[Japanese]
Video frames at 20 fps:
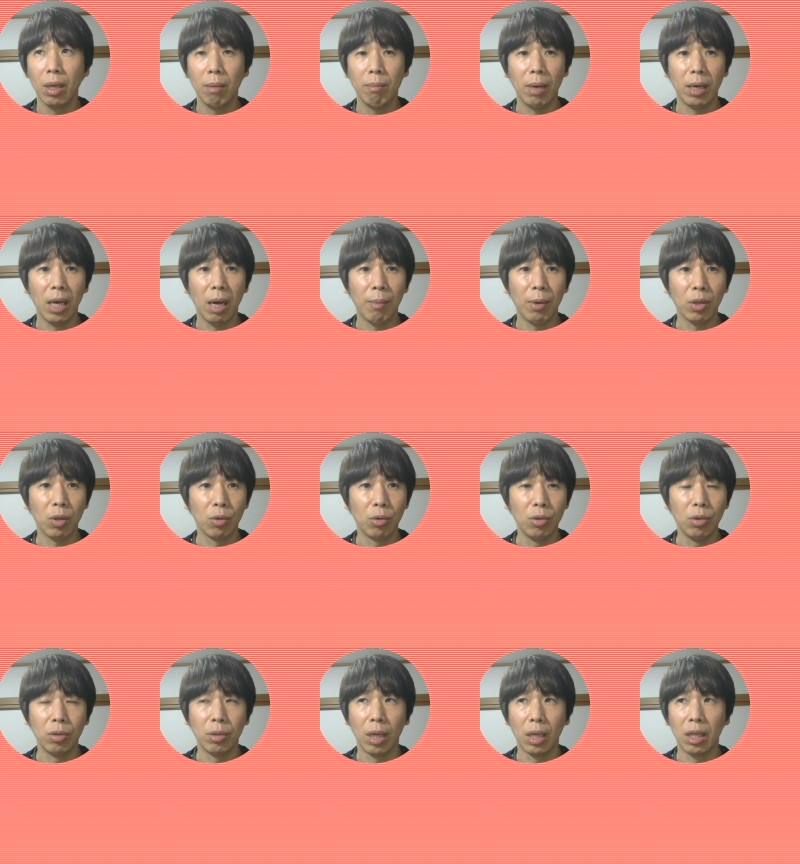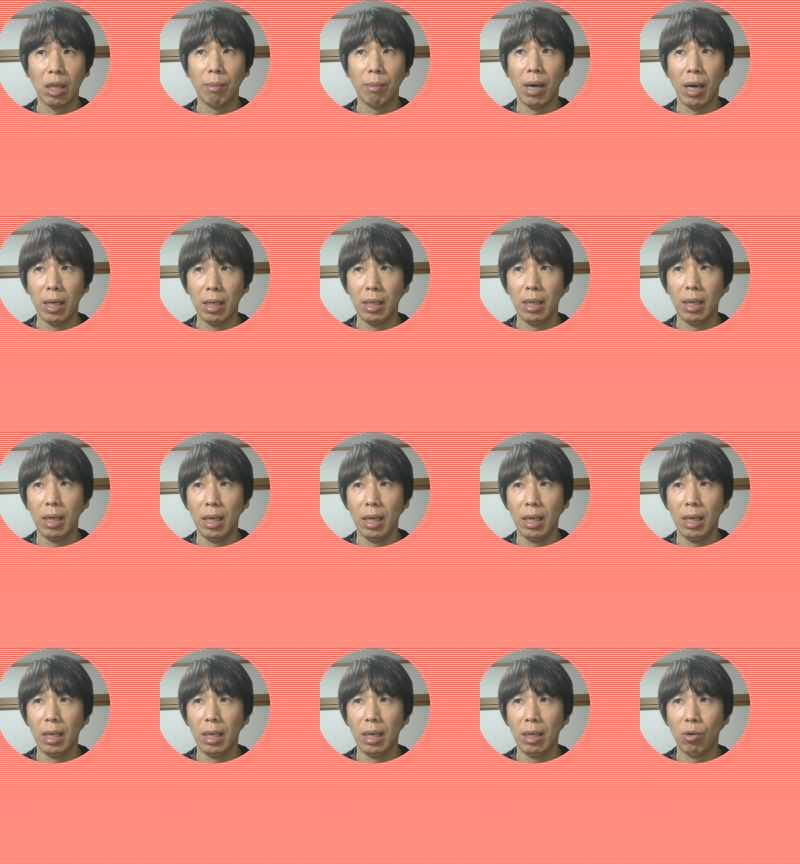まあ、ヤマト運輸だった場合、こう
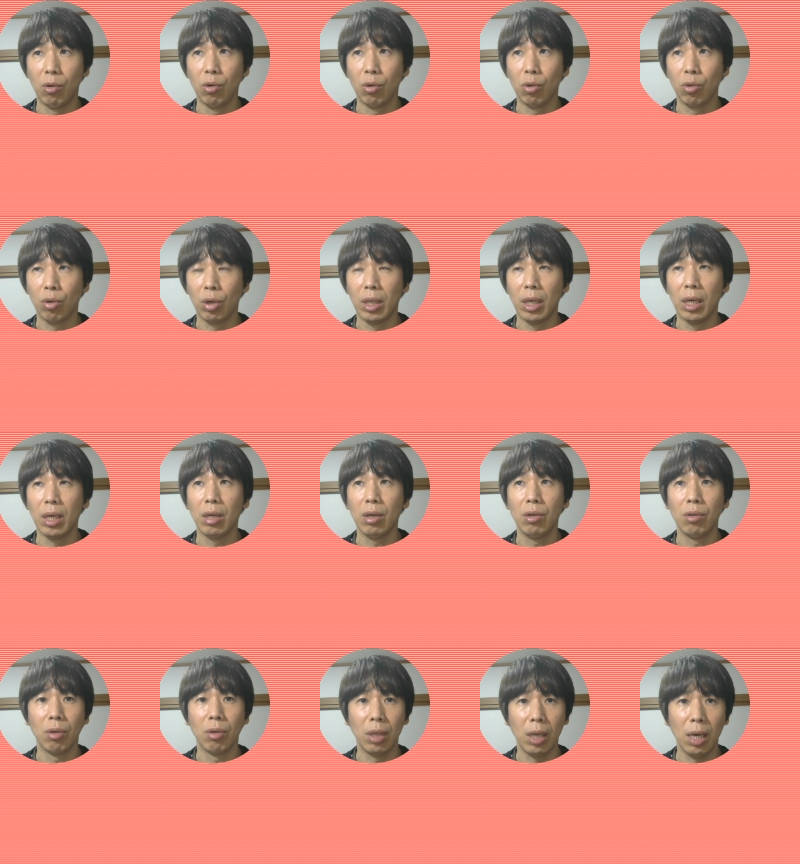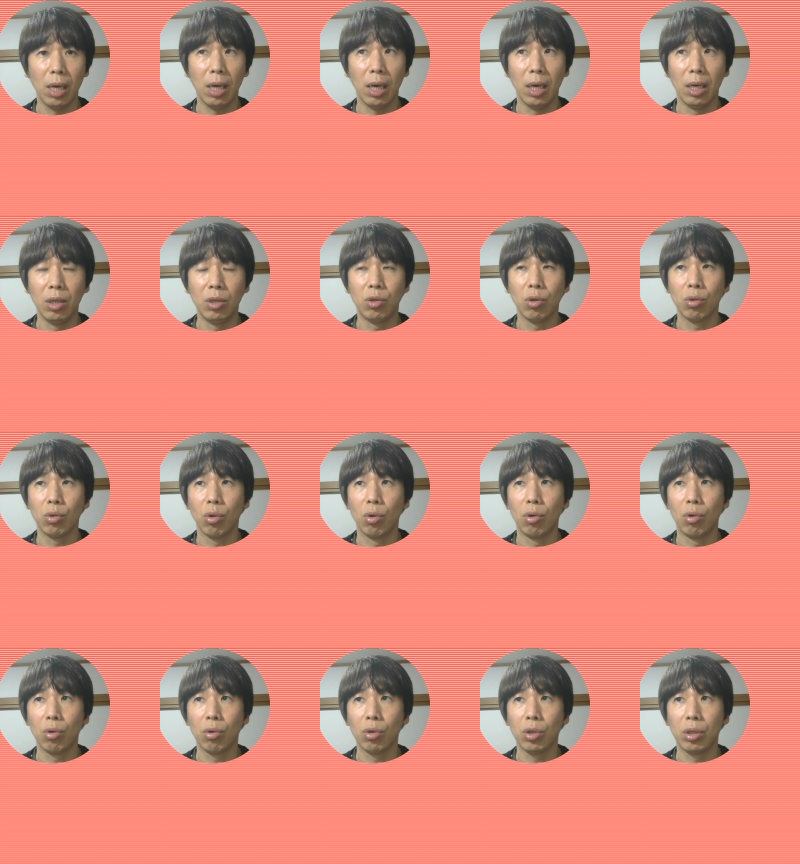いうことができるので、一応
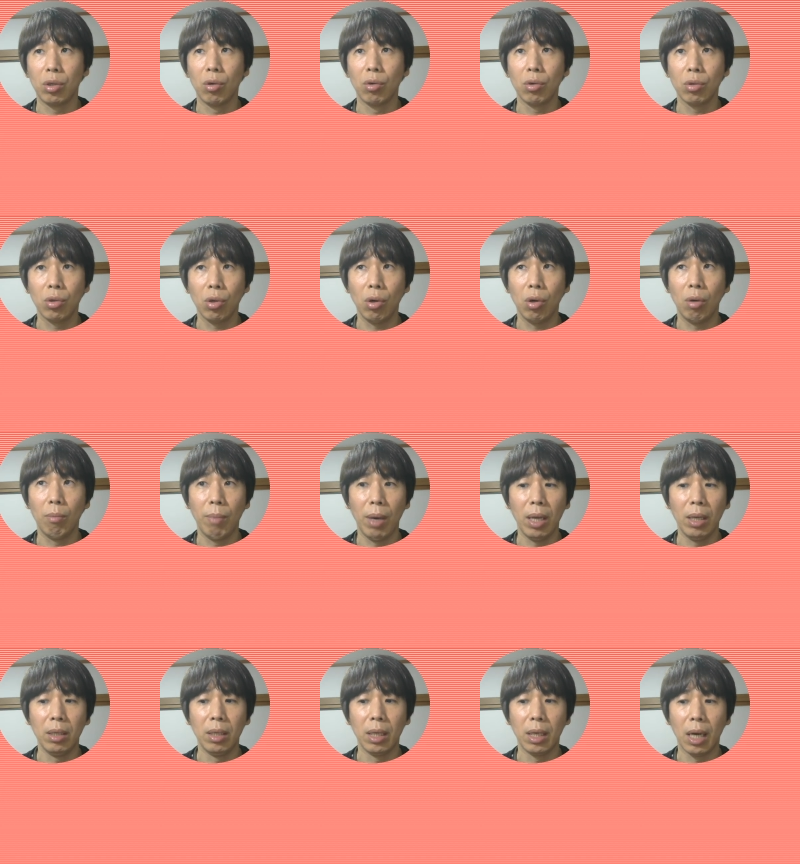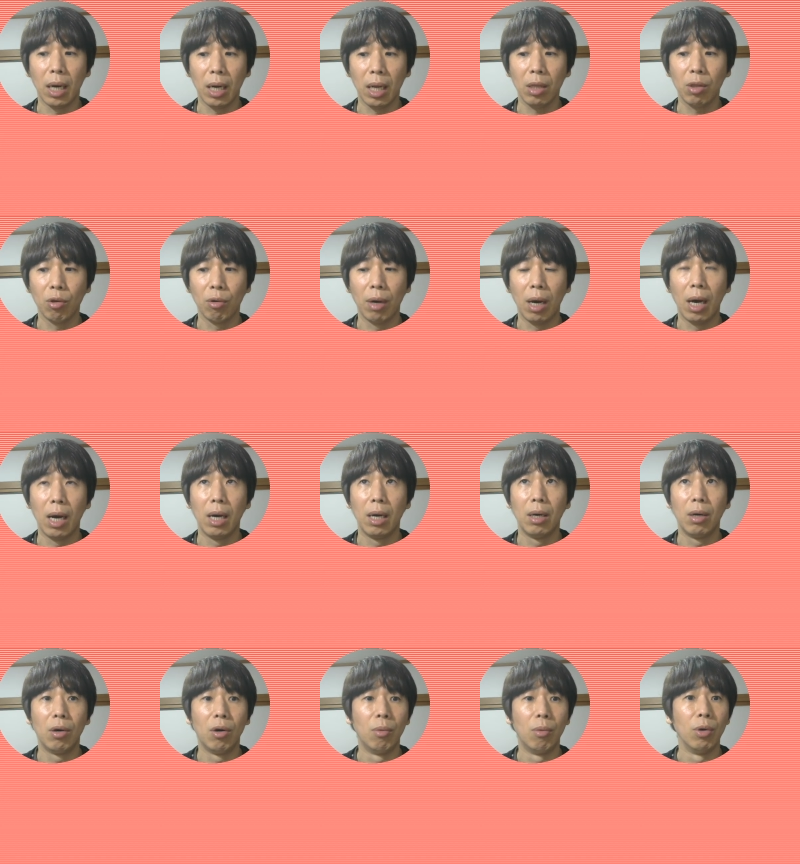登録しておくと便利かなとは
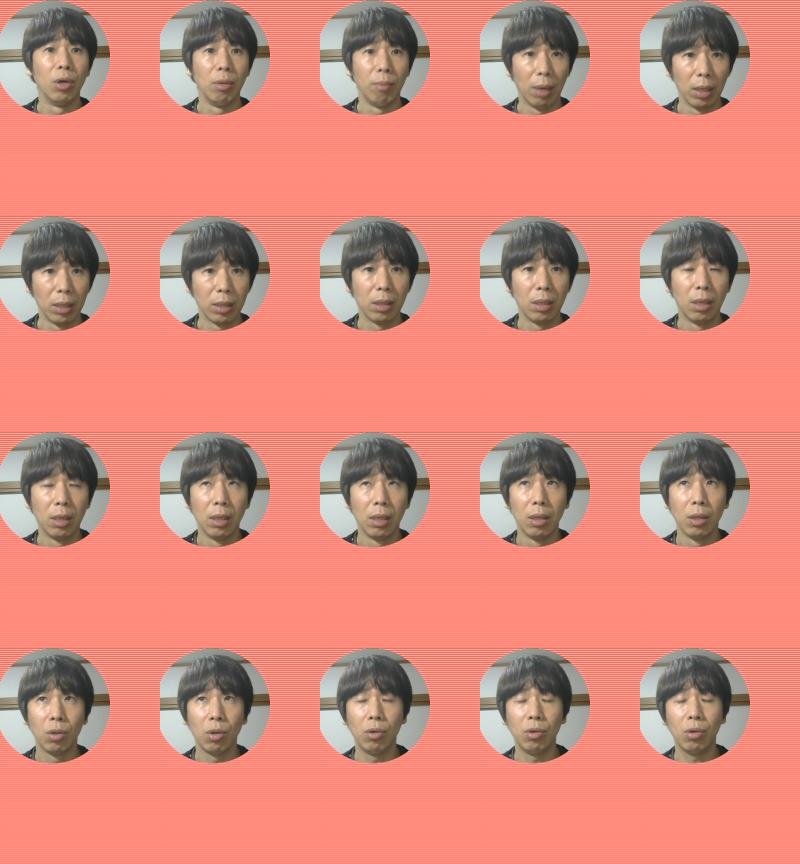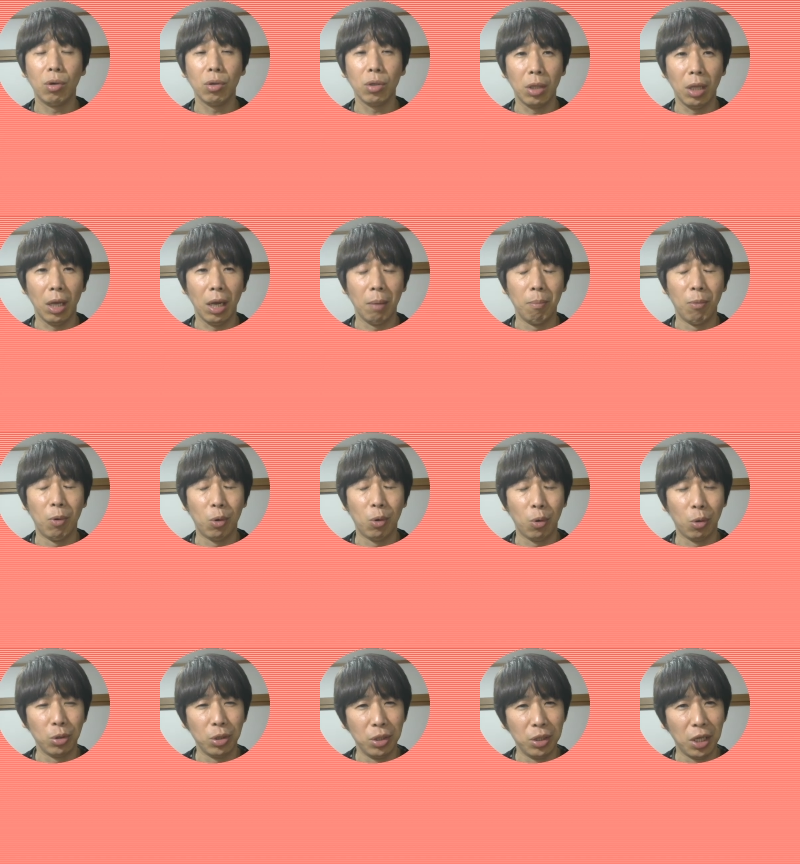思います。ということで、もう
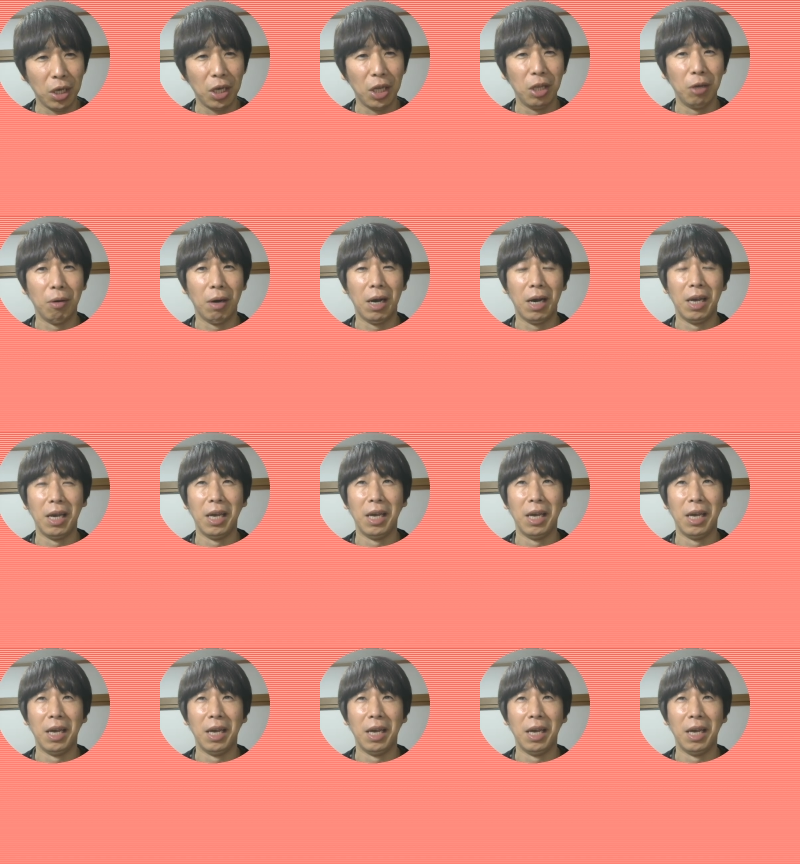個人的には、